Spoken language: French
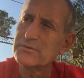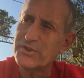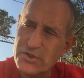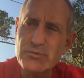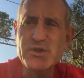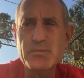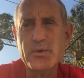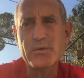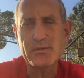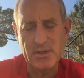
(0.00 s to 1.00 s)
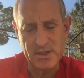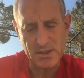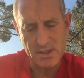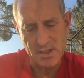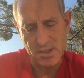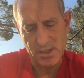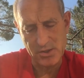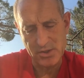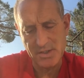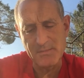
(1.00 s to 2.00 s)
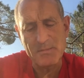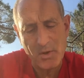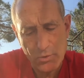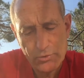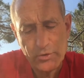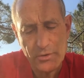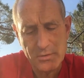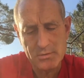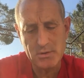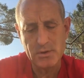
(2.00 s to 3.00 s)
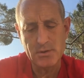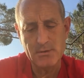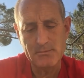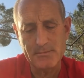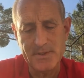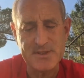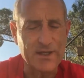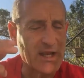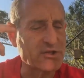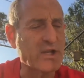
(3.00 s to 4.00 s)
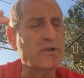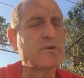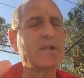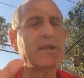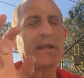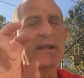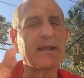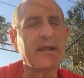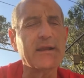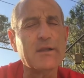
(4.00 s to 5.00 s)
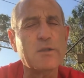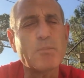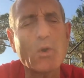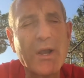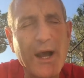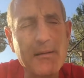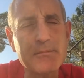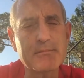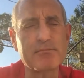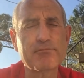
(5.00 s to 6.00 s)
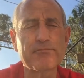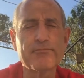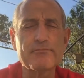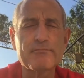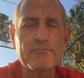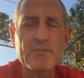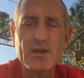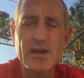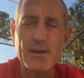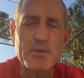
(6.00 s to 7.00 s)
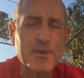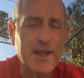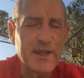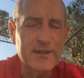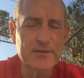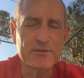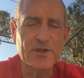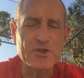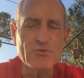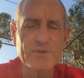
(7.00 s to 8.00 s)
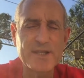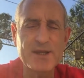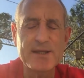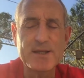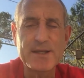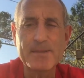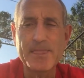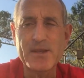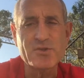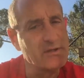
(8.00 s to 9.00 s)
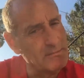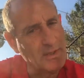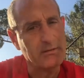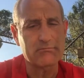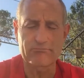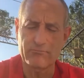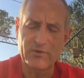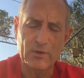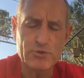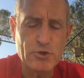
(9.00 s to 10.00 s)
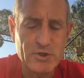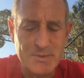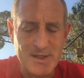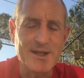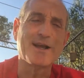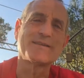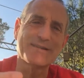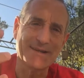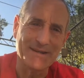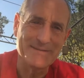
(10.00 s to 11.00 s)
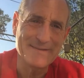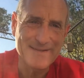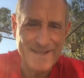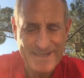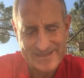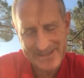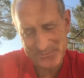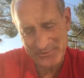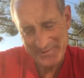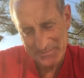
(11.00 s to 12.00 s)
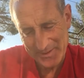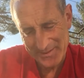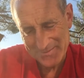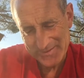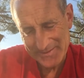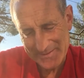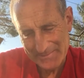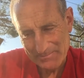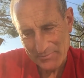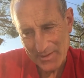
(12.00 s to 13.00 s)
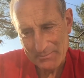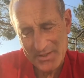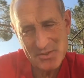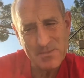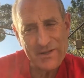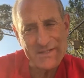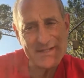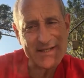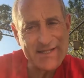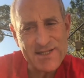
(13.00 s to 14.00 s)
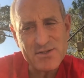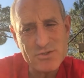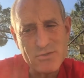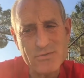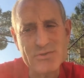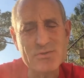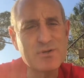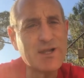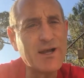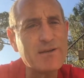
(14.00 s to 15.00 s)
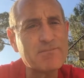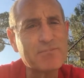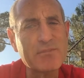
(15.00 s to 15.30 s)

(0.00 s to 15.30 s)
je dis oui, je peux. Et, et, et, j'ai dit, mais par contre, parce que là, j'ai calculé quel est le programme à peu près de la journée. Et je dis, mais vers 11h30. Et là, c'est elle qui ne pouvait pas. Mais je pense que ce style de choses sont là